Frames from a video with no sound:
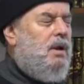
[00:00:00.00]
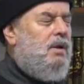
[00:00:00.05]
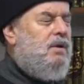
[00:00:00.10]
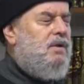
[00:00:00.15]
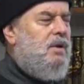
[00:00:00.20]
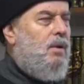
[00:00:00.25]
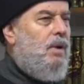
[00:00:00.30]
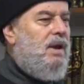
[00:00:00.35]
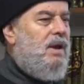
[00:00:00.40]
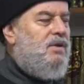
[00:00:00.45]

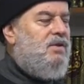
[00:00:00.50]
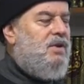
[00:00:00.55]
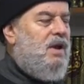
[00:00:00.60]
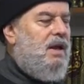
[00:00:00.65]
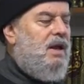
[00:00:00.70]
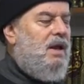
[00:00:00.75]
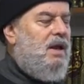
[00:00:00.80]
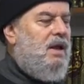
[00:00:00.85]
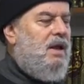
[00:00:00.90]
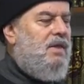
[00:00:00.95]
زوال
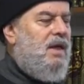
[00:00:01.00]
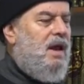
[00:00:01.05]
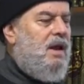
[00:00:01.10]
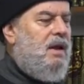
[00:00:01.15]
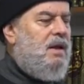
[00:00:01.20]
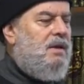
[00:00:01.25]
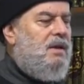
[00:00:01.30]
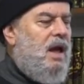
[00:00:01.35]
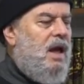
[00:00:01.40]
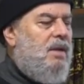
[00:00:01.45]
إسرائيل
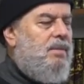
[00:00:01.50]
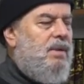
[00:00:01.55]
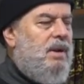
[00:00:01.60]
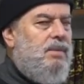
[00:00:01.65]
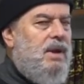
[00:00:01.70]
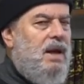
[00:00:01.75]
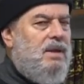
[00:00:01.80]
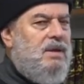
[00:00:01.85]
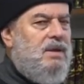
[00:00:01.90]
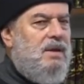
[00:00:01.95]
لذلك دائما
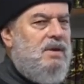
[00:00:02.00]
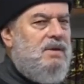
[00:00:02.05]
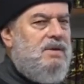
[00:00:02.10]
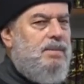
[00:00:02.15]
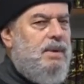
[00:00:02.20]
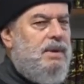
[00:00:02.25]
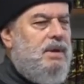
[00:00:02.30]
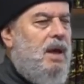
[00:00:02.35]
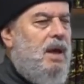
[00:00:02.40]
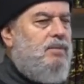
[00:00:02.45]
بنعطي
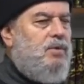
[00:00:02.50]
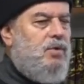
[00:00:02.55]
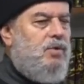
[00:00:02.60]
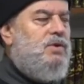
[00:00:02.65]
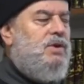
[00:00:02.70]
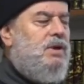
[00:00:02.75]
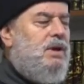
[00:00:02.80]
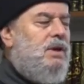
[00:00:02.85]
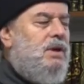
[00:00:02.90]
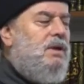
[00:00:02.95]
نسبة
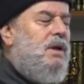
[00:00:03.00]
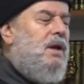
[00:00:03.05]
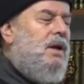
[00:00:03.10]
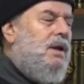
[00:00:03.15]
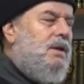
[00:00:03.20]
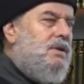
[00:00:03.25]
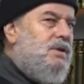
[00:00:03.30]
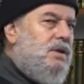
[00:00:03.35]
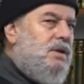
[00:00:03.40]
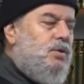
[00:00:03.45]
95
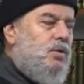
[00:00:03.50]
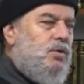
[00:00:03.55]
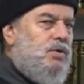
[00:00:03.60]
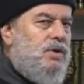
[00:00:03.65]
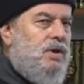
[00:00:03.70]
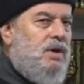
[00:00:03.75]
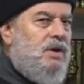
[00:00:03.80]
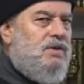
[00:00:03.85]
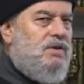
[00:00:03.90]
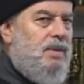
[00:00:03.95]

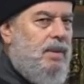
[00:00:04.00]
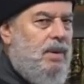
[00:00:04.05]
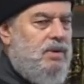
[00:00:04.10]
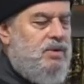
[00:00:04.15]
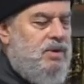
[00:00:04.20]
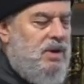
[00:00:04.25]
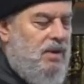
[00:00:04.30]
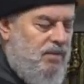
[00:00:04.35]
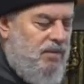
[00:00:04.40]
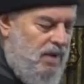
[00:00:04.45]

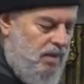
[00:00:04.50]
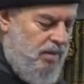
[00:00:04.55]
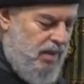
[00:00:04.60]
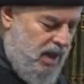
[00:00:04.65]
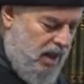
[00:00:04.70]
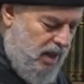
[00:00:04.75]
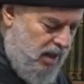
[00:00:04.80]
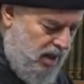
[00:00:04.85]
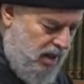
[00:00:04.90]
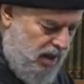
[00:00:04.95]

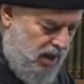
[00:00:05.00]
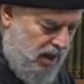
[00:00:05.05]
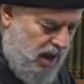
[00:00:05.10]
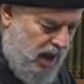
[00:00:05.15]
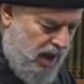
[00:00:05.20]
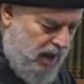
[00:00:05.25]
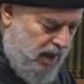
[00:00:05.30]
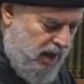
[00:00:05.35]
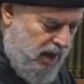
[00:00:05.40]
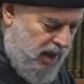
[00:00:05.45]
96 97%
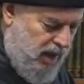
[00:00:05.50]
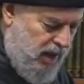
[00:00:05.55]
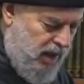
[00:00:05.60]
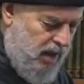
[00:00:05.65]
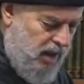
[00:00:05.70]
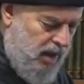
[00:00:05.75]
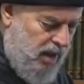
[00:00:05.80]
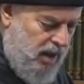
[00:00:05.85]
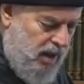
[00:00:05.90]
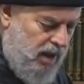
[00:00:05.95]
إلى
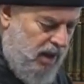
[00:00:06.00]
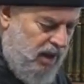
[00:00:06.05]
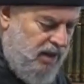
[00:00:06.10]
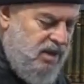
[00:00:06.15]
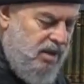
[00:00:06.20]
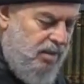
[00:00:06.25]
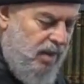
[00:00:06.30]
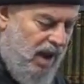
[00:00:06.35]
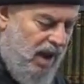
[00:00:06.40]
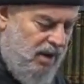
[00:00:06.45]
آخره
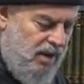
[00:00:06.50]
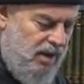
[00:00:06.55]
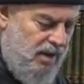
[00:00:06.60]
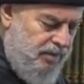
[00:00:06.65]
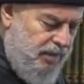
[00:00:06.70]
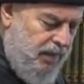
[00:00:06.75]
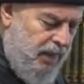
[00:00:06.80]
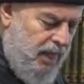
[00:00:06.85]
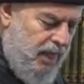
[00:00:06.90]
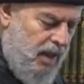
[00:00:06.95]
احتمال
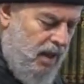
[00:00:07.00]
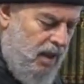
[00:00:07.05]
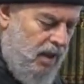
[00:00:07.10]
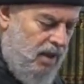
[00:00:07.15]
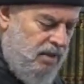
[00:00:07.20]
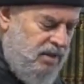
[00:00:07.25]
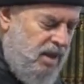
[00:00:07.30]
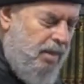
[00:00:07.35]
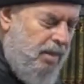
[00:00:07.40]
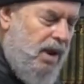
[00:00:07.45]

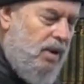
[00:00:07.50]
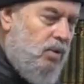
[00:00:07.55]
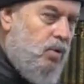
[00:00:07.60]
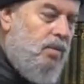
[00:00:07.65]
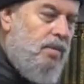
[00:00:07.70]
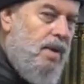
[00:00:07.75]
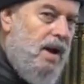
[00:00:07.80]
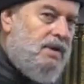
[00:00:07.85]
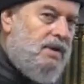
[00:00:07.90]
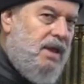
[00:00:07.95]
طبعا
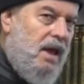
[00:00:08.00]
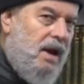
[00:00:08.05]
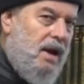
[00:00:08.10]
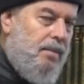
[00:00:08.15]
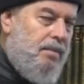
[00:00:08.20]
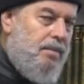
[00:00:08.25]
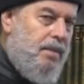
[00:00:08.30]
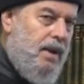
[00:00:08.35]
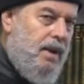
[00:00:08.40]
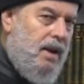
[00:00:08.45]
كل ما
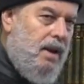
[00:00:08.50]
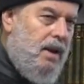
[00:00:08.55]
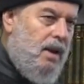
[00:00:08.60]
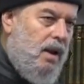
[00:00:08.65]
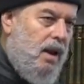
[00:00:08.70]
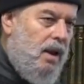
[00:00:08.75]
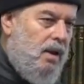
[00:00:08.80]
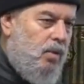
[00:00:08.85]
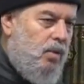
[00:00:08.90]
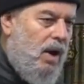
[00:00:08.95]
اقترب
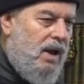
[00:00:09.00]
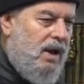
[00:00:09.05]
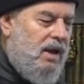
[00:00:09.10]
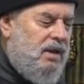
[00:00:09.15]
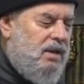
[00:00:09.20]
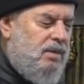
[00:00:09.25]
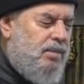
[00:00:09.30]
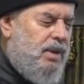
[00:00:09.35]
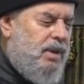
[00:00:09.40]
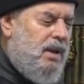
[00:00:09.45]

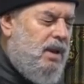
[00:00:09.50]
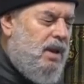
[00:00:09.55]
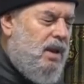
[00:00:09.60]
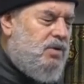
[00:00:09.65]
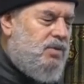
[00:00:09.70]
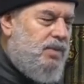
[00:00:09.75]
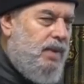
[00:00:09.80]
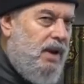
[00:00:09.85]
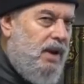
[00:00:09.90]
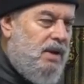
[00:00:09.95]
الوقت
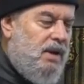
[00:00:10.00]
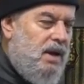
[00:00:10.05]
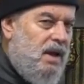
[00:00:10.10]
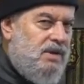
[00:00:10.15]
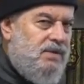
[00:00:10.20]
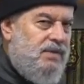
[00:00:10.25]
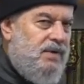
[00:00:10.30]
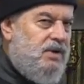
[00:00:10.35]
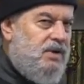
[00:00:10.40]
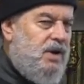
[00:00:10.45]
بيصبح
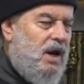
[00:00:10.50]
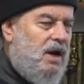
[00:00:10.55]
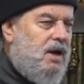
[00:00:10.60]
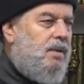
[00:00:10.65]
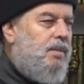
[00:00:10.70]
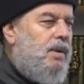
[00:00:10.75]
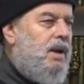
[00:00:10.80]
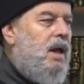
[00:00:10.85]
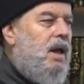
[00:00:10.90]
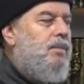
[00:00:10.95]
الناس في شك
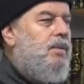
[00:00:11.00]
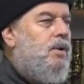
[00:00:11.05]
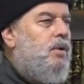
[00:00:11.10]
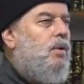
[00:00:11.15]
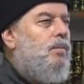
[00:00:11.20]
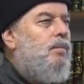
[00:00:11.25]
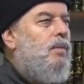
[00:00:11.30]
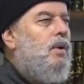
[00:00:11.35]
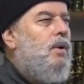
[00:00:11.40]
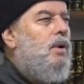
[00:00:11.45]
من
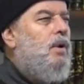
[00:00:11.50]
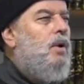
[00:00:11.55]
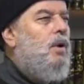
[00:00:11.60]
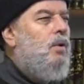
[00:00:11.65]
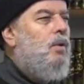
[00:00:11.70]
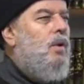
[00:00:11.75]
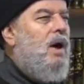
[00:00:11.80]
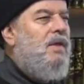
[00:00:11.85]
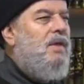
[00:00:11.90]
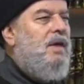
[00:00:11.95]
أمرهم
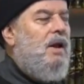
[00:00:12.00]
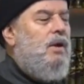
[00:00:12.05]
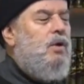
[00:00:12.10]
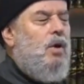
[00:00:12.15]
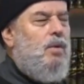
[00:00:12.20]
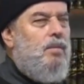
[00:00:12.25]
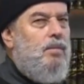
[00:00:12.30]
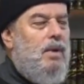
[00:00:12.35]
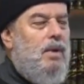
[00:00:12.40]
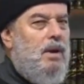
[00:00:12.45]
وهذا
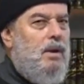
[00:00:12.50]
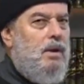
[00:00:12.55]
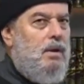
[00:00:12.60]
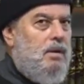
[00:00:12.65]
اليوم